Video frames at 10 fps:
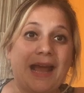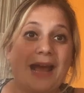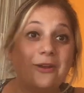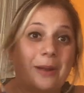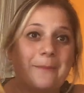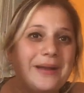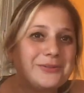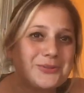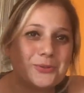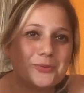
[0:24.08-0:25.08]
Allora,
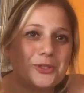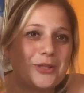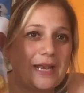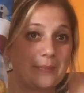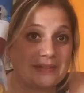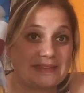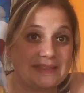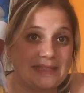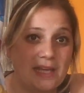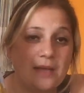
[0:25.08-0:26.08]
parto subito dalle
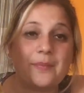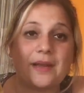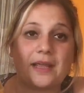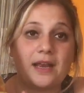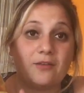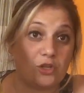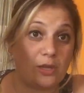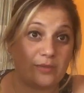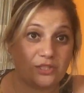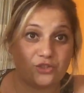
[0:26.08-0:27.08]
patatine perché le
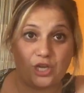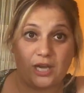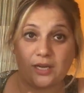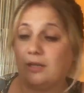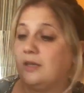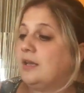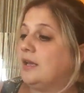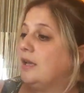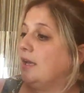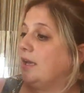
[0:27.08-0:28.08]
vogliamo assaggiare.
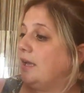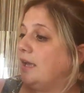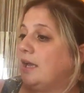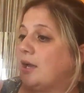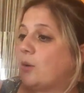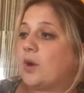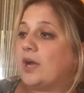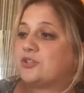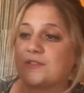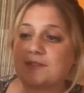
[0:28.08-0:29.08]
Eh,
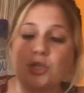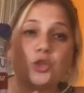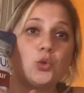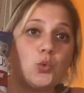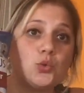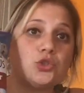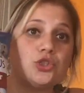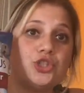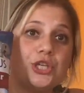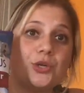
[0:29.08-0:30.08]
qua c'è scritto gusto
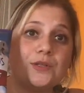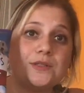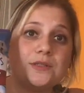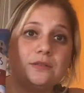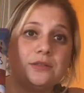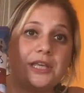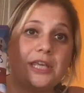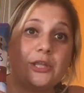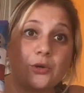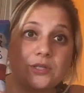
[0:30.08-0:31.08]
gyros,
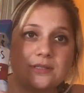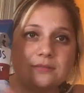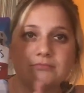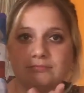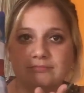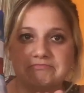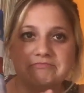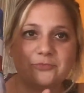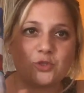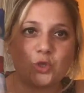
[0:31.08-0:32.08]
gyros
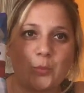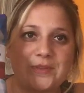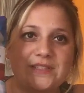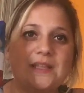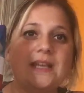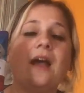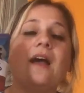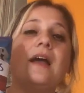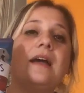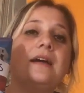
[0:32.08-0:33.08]
non so come si dica
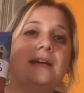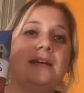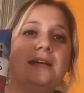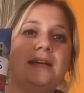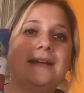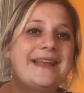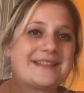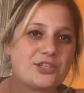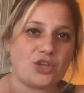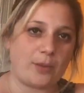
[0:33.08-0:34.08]
eh, le
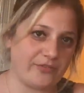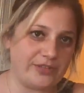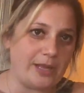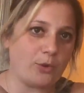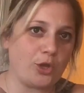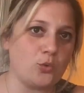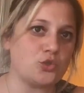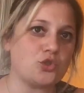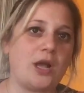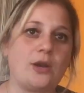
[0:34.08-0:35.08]
assaggiamo e vediamo che
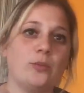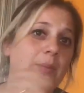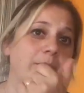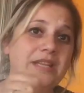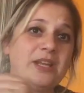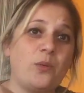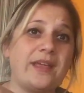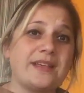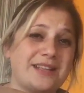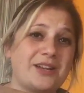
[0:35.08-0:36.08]
gusto hanno i bambini qui
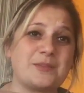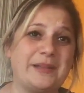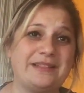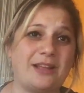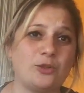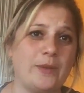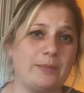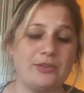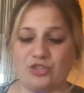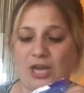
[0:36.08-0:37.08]
che stanno aspettando per
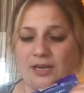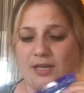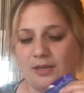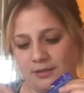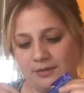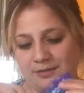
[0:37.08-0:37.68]
mangiarle